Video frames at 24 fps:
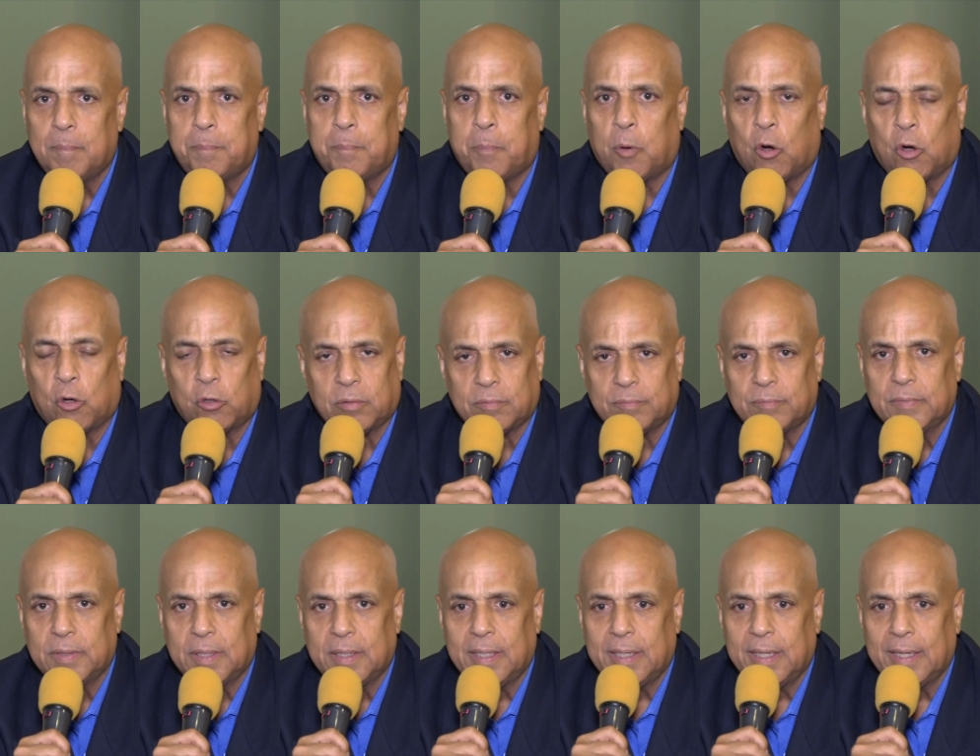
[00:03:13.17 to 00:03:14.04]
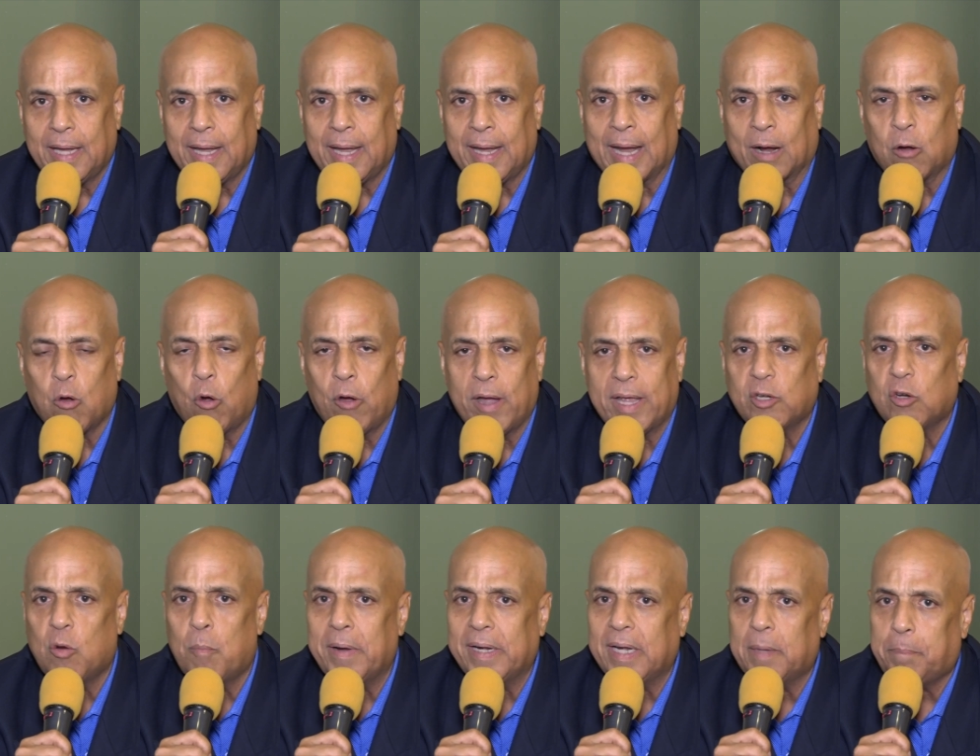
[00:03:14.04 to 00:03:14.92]
por acoger
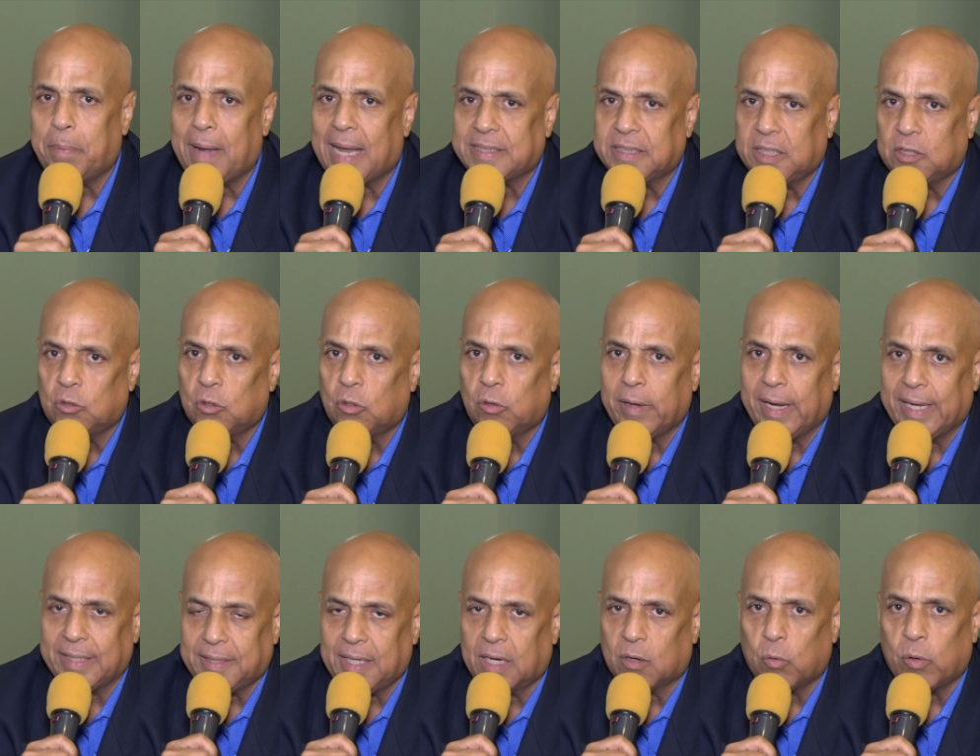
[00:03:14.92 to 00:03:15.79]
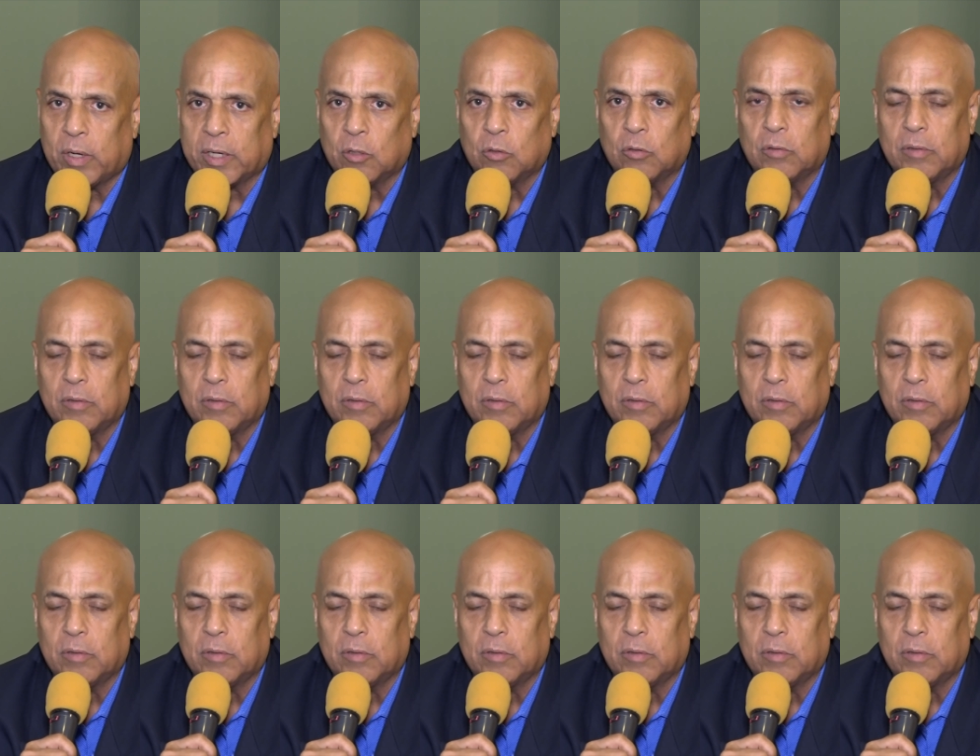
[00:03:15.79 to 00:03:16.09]
con beneplácito este acuerdo.